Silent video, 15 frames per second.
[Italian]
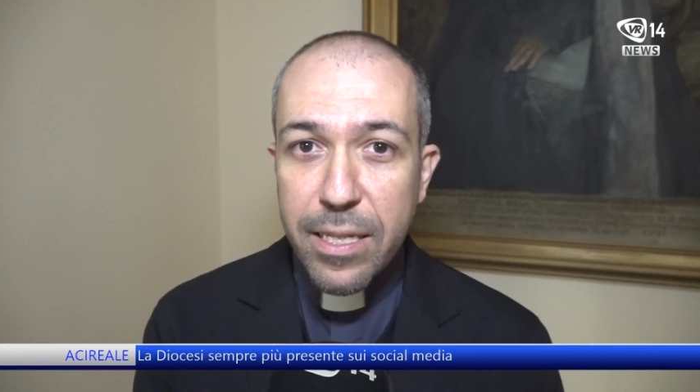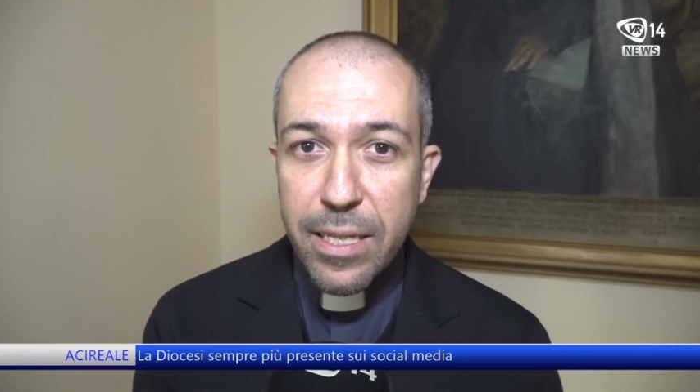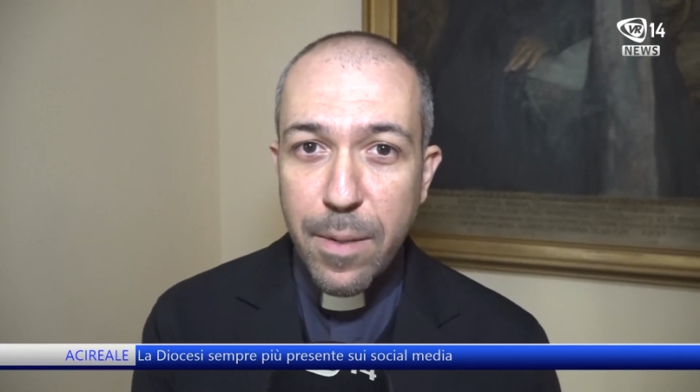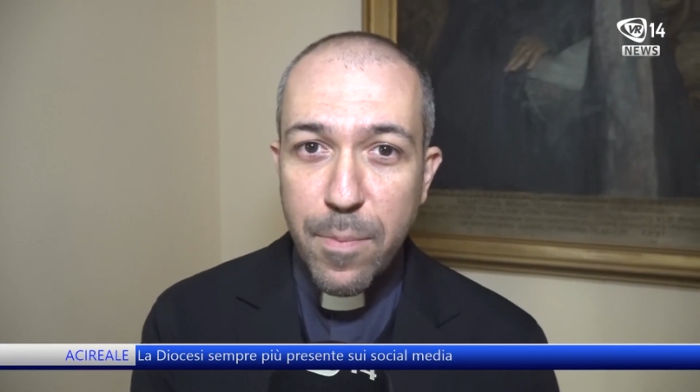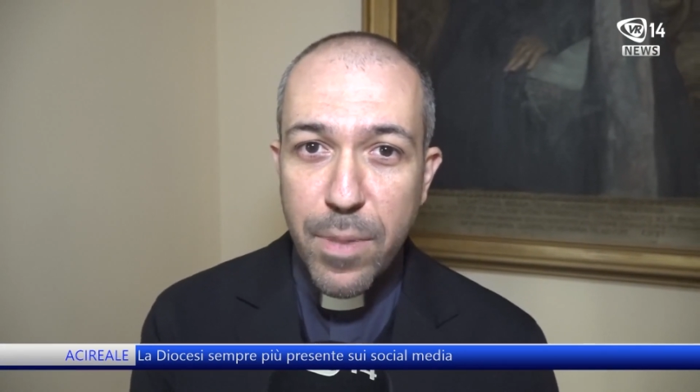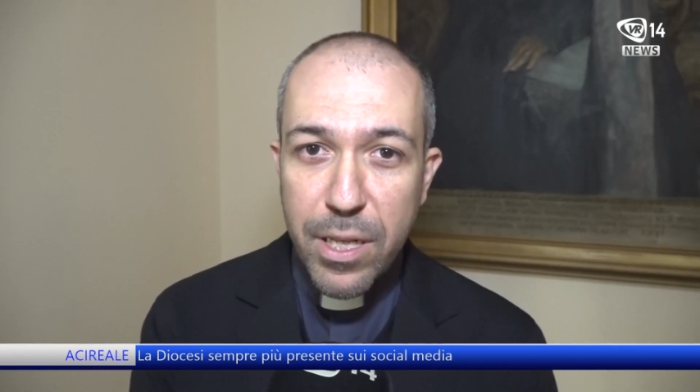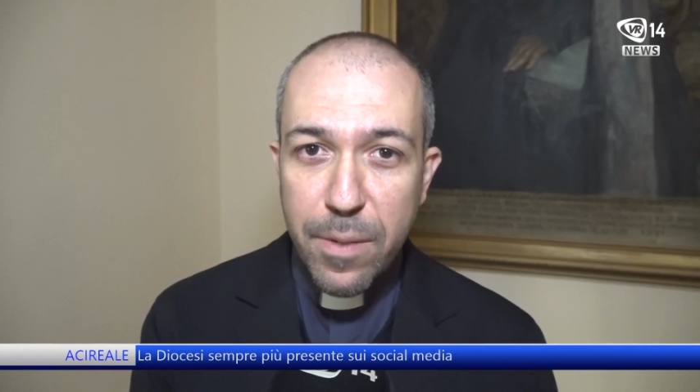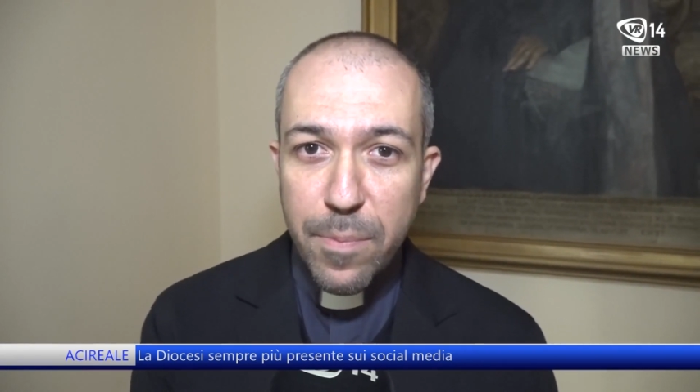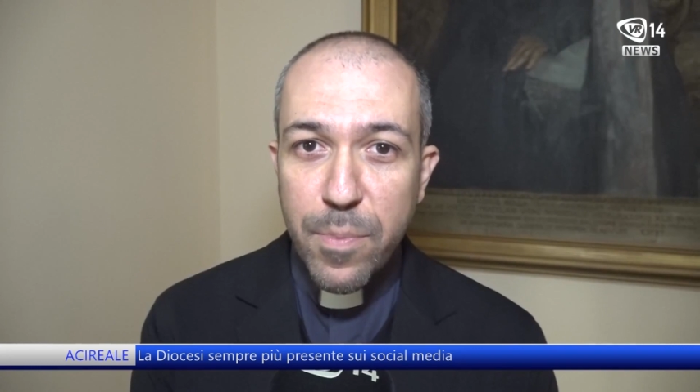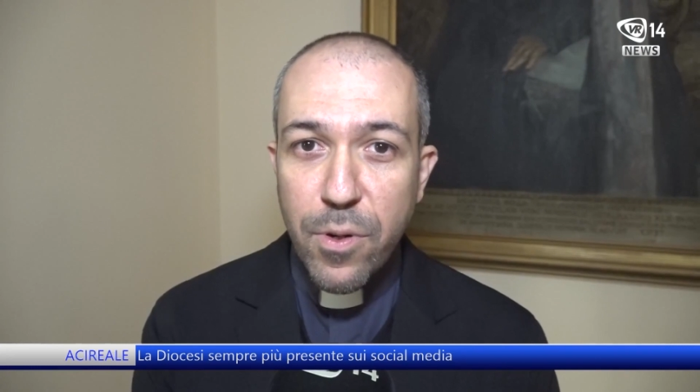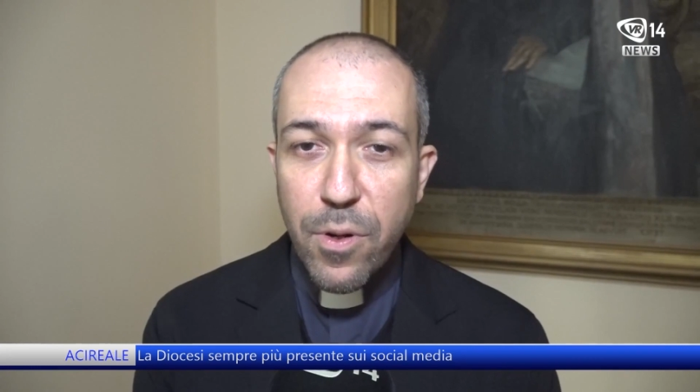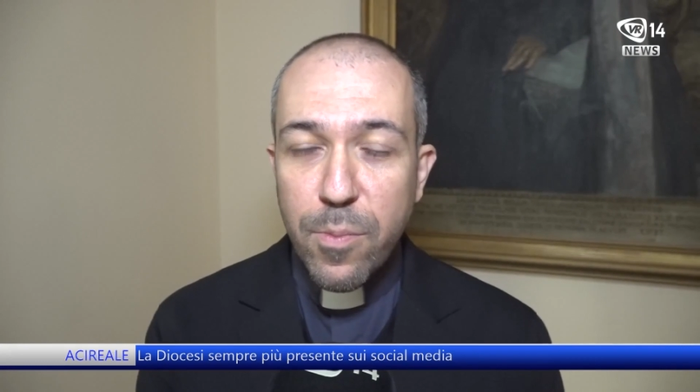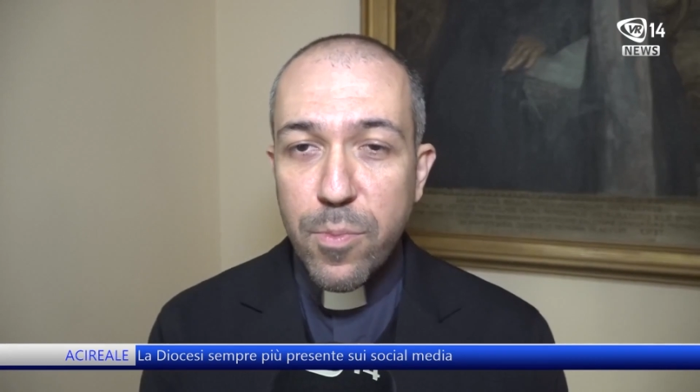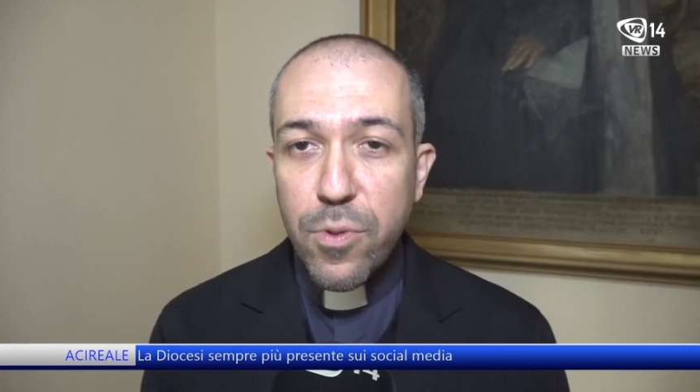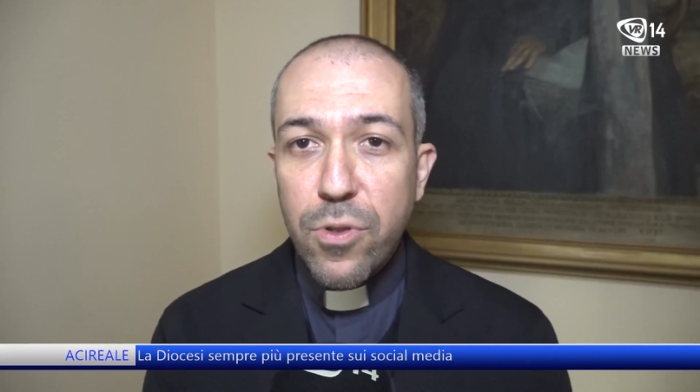sempre di
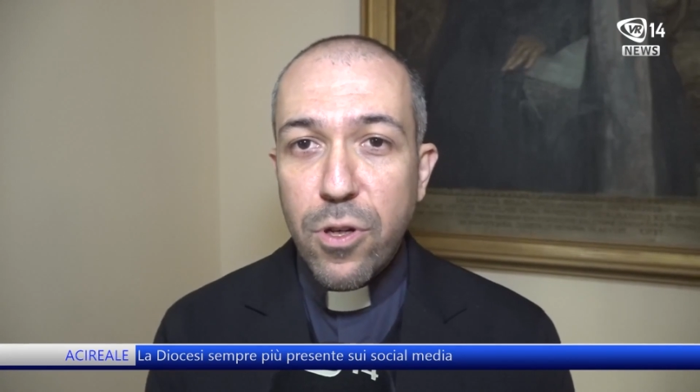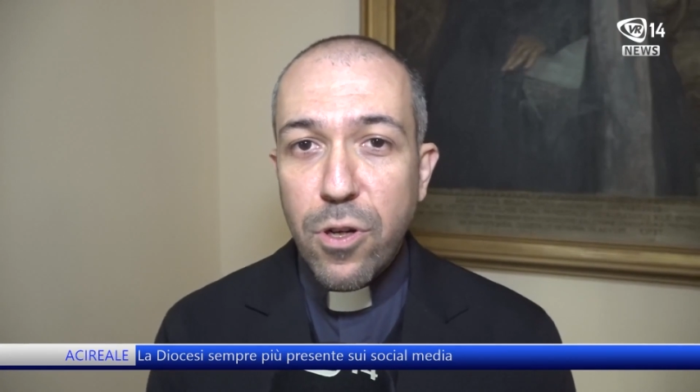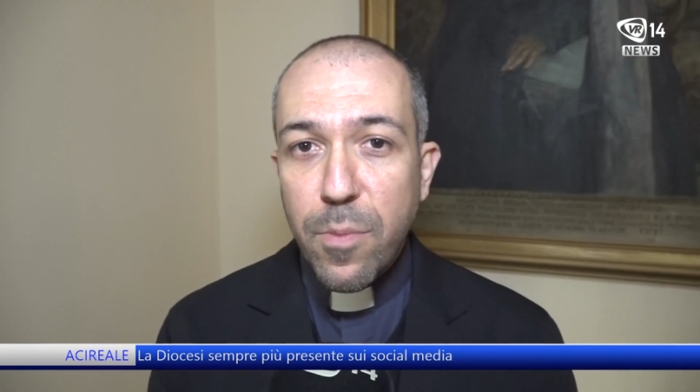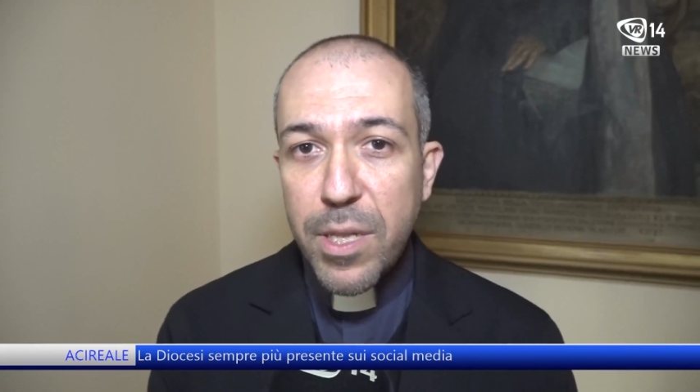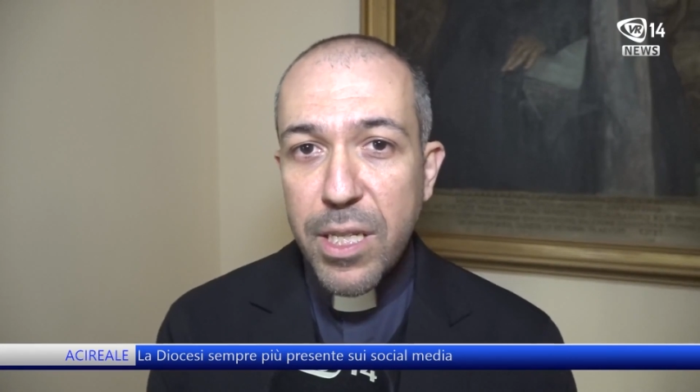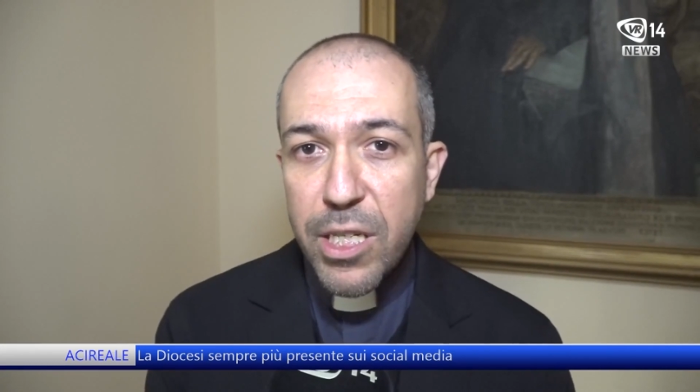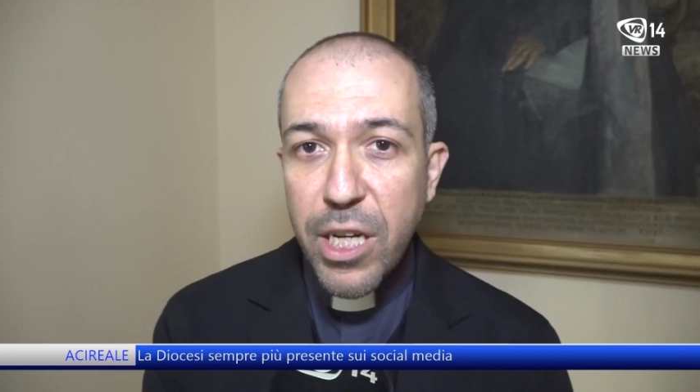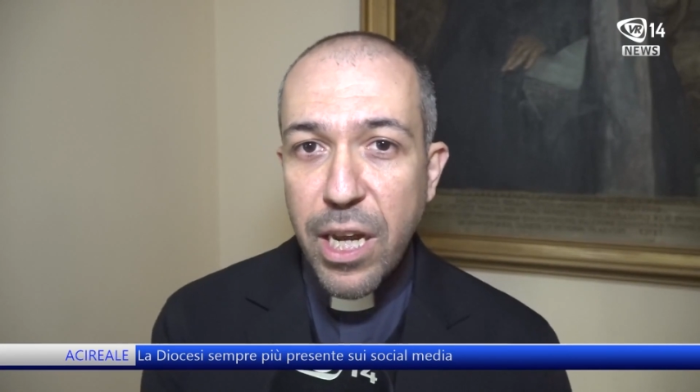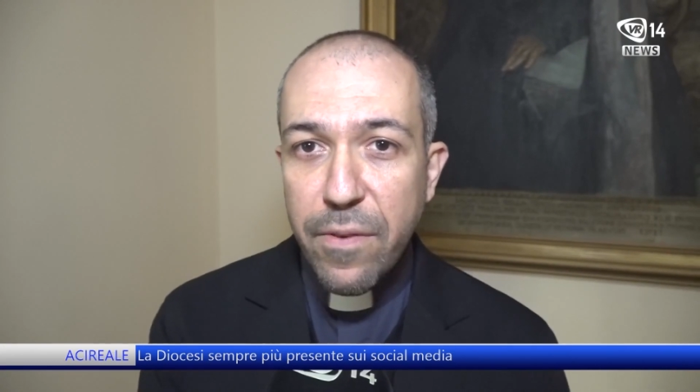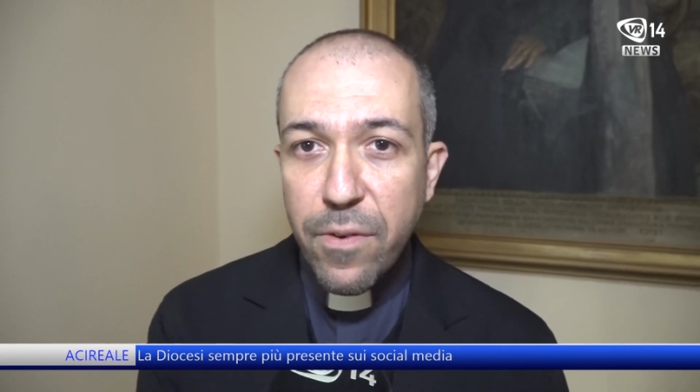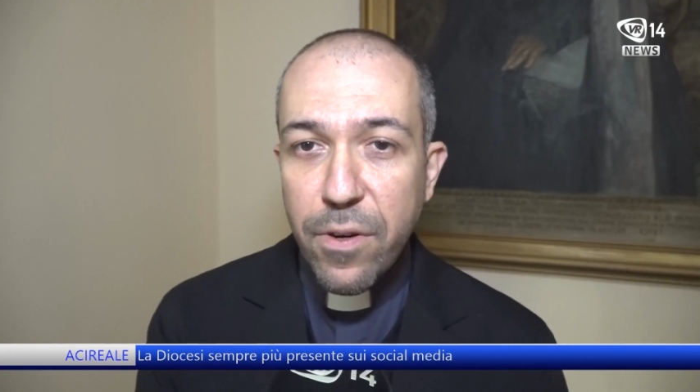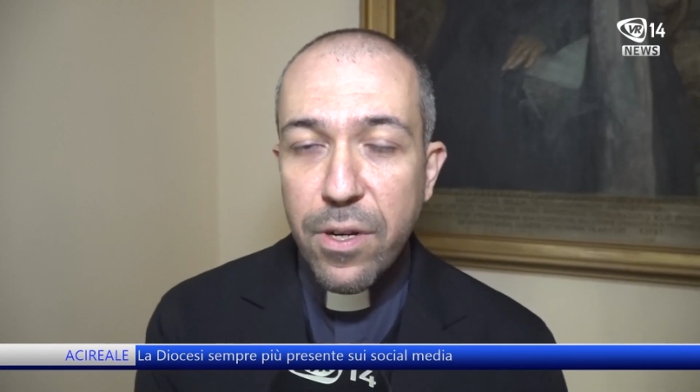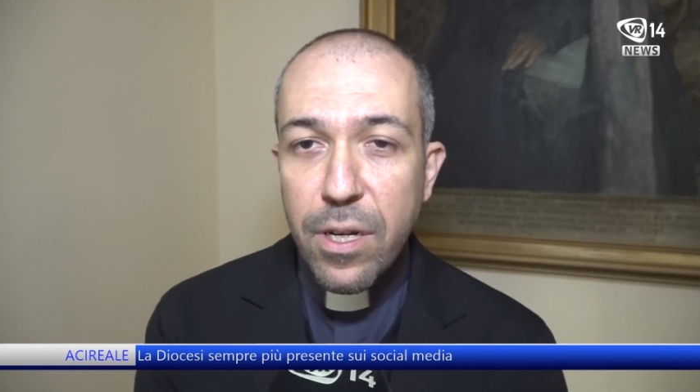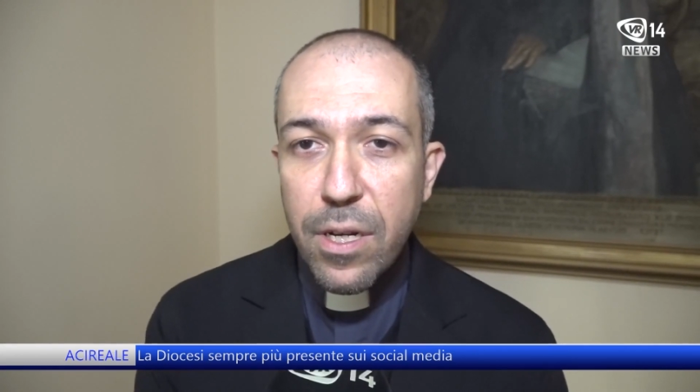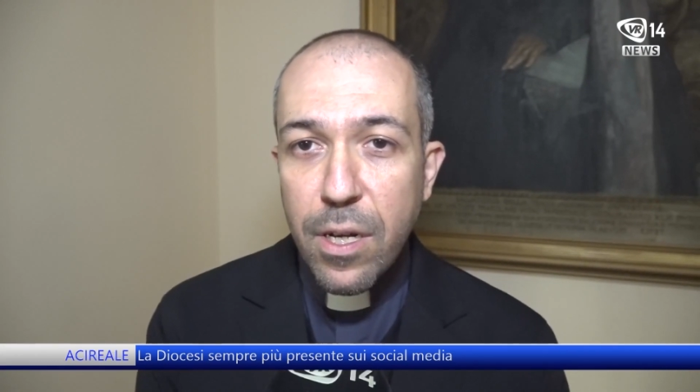più, appunto come
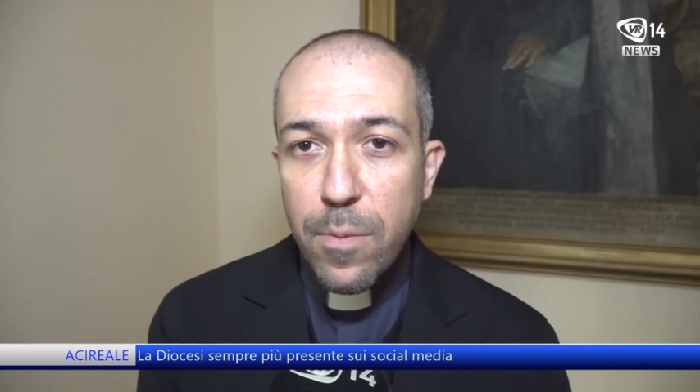dicevo,